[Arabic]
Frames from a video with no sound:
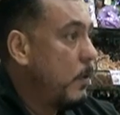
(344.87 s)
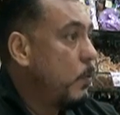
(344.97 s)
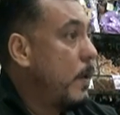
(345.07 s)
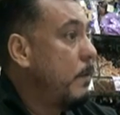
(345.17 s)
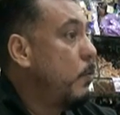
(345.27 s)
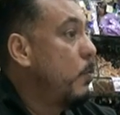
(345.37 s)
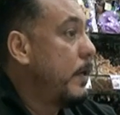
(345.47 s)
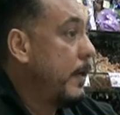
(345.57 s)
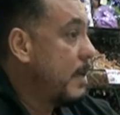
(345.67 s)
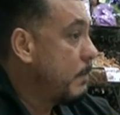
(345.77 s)
هو الفول
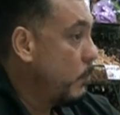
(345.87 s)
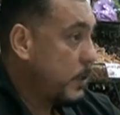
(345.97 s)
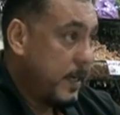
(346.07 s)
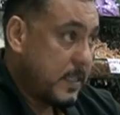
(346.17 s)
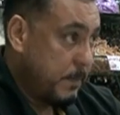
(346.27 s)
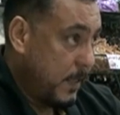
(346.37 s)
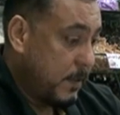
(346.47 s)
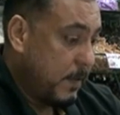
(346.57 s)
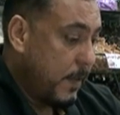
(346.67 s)
اورجانيك ما فيهوش اي سمات